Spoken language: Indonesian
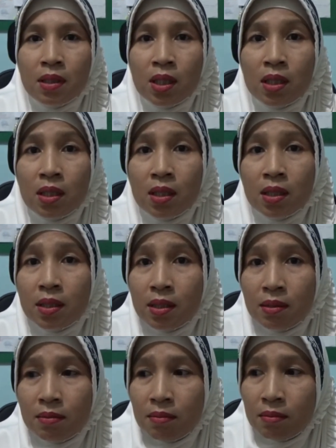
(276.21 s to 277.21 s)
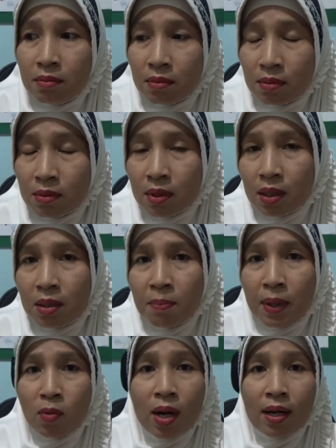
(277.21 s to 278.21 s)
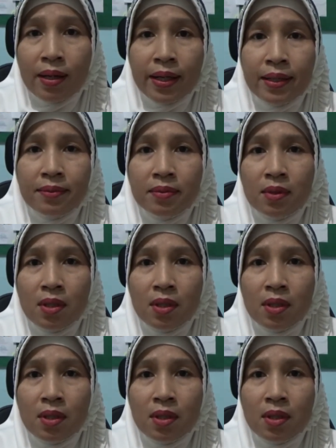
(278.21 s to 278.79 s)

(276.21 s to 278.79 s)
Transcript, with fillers: ke ke tempat warnet